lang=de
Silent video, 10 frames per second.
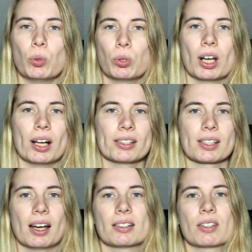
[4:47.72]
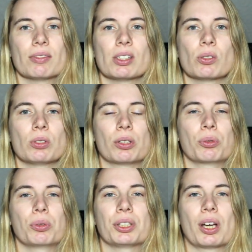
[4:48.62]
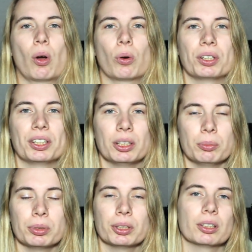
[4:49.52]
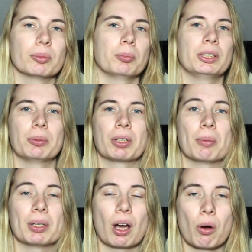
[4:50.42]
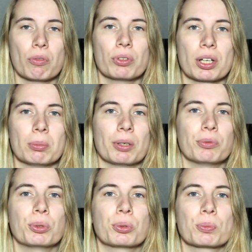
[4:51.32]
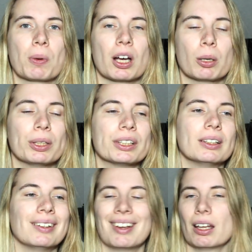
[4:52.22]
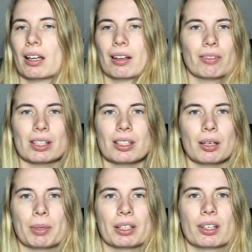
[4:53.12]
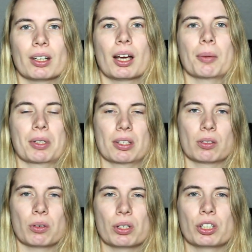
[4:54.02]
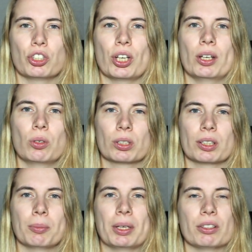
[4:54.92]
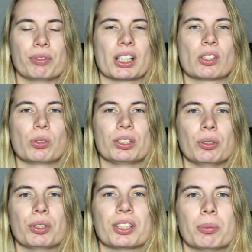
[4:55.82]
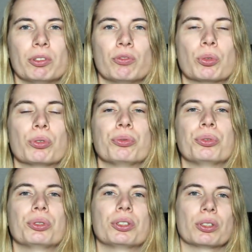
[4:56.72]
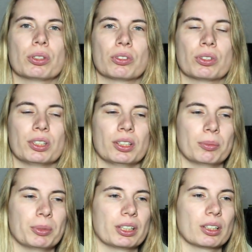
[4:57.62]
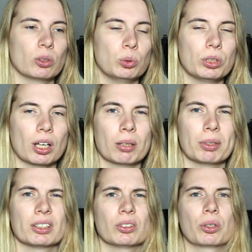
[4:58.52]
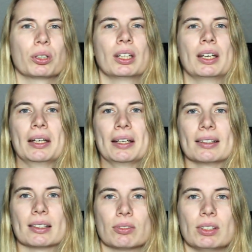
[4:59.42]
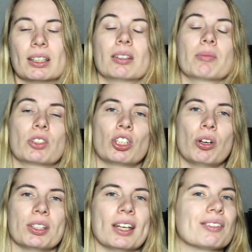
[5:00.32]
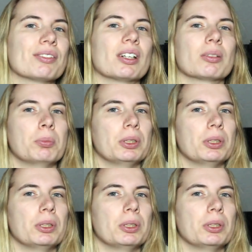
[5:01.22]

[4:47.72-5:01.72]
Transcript: Oder als Gratis-Version natürlich auch GIMP. Mit dem kann man auch wunderbar Fotos bearbeiten. Was ihr am Ende habt, das ist eure Entscheidung. Im Endeffekt sollt ihr euch damit wohlfühlen, sollt ihr damit gut arbeiten können. Deswegen schaut einfach, ein